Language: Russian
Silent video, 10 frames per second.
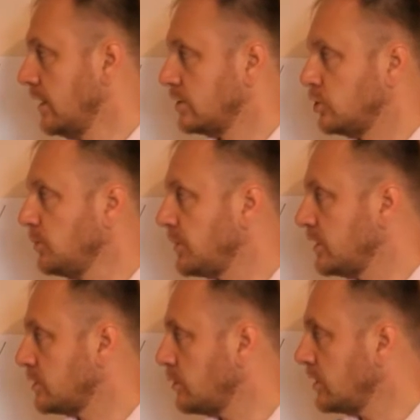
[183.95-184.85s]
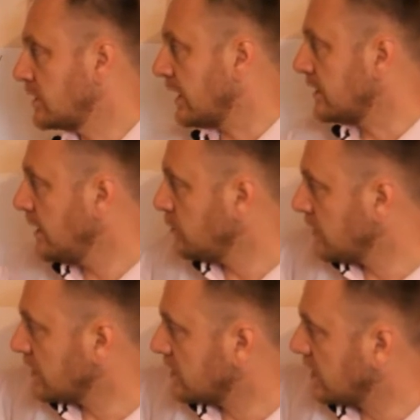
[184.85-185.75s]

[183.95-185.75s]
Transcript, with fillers: Что происходит, когда у нас